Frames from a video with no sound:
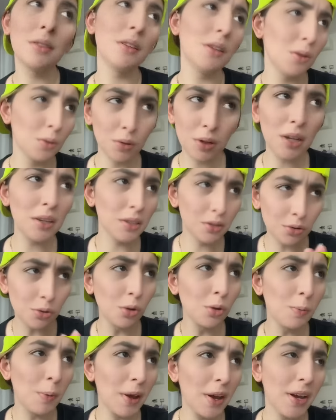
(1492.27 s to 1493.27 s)
una
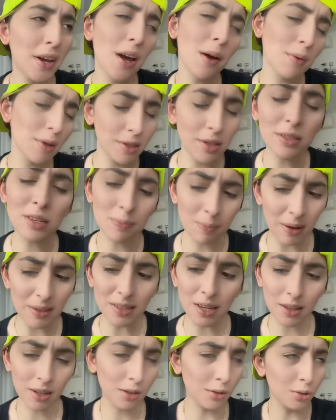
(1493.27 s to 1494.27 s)
disculpa, ¿eh? A veces se pasa de
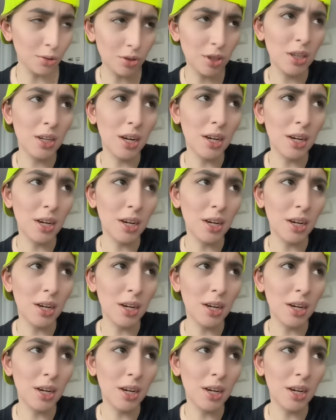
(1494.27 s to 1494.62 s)
grosera.